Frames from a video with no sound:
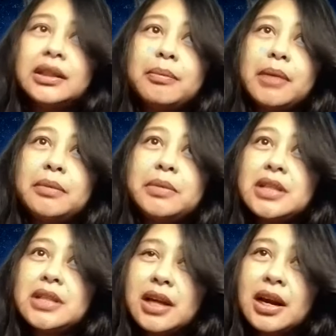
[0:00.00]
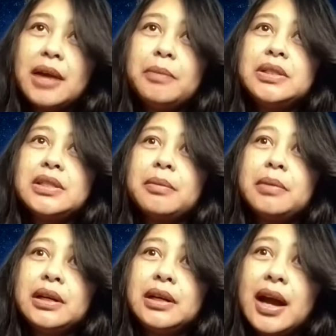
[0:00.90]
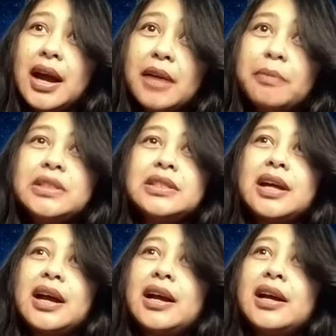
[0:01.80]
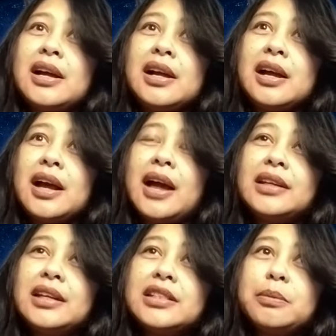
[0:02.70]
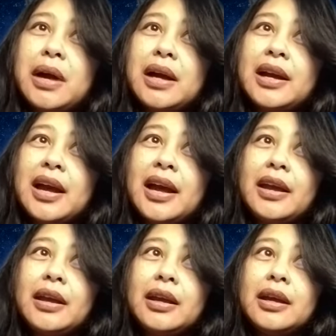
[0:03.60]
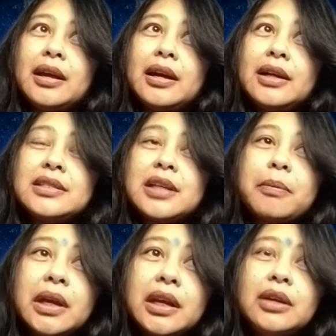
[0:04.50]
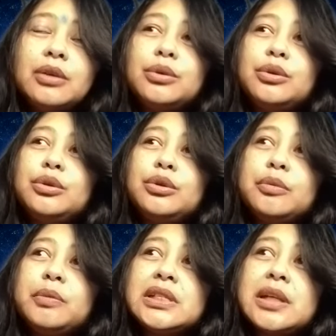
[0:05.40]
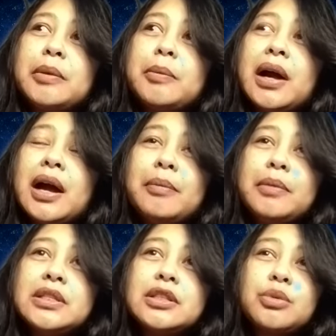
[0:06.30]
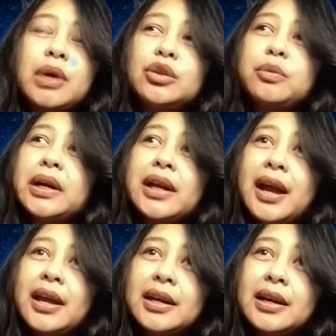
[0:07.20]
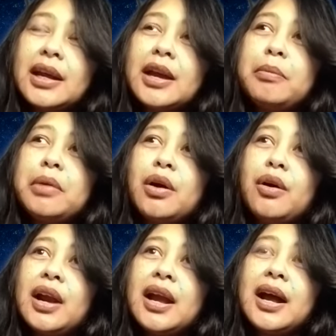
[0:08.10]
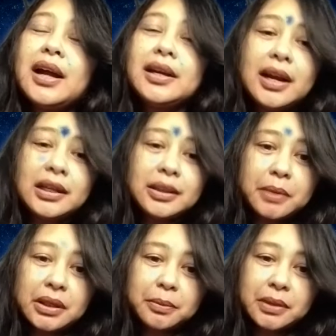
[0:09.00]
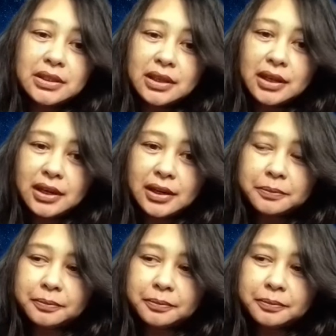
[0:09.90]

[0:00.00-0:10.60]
Teman bisa salah, bisa benar, bisa hanya sebagai eh, cermin untuk bisa memahami sesuatu pada akhirnya yang mengolah adalah teman-teman sendiri.